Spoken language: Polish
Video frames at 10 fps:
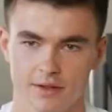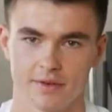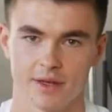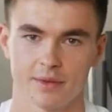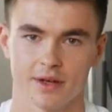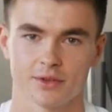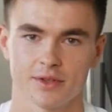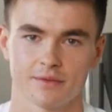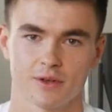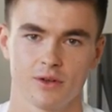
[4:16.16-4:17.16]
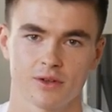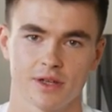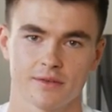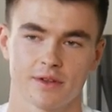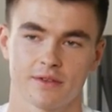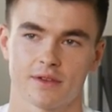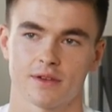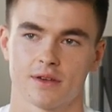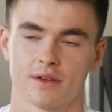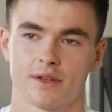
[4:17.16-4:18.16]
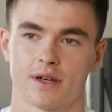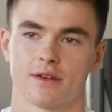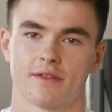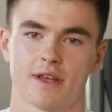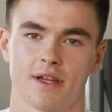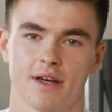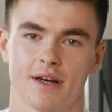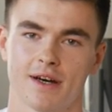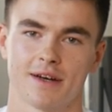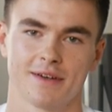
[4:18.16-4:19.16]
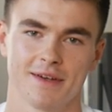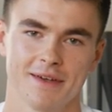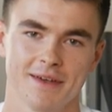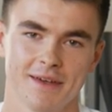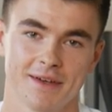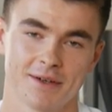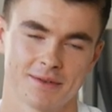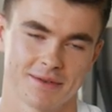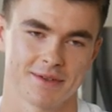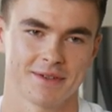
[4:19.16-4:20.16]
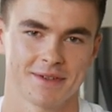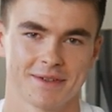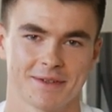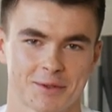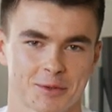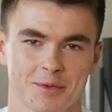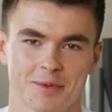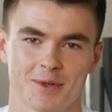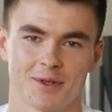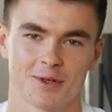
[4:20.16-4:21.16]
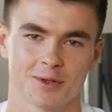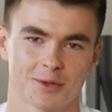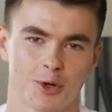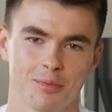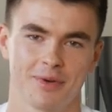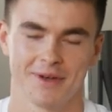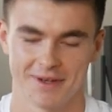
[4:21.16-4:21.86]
i wiem jak to tam wygląda, więc y, tak, seria y, to by było top.